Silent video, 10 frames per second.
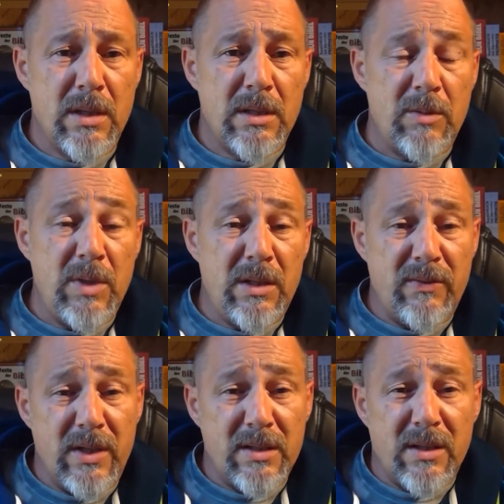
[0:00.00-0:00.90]
Damit,
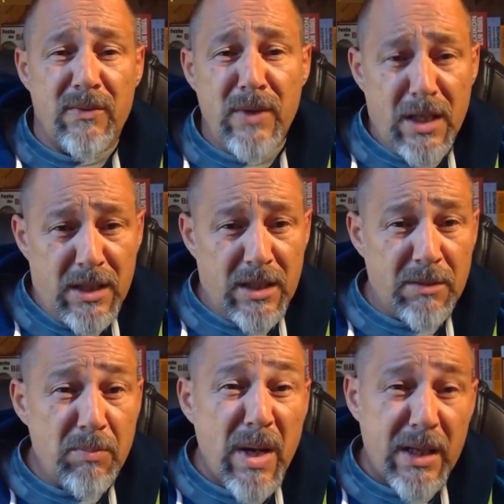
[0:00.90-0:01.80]
wenn es dann
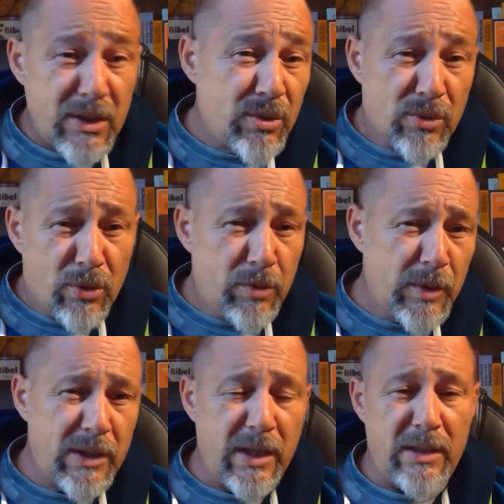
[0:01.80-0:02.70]
wirklich back to
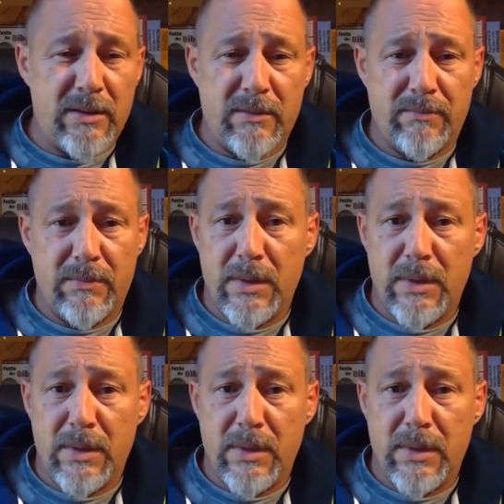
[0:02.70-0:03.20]
normal geht,